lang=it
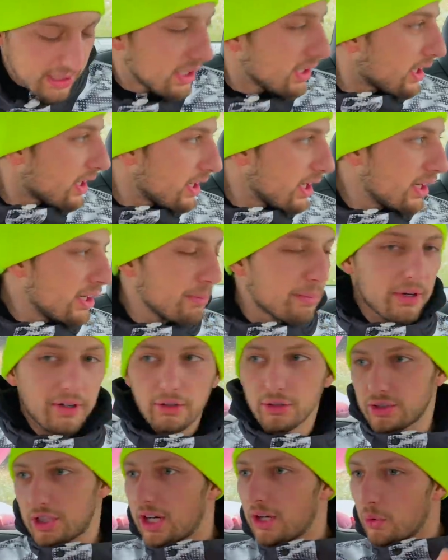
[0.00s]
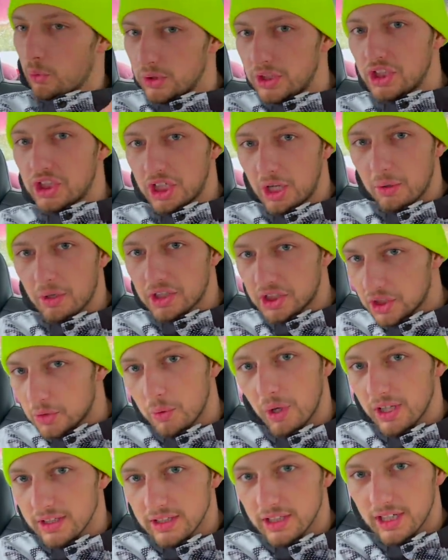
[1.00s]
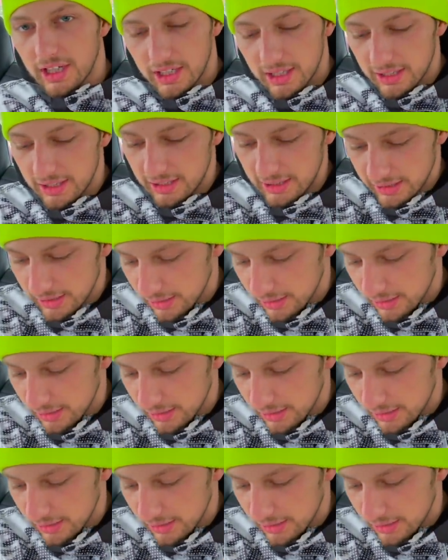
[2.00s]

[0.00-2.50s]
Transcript: gli ingredienti per costare 11,50 euro eh,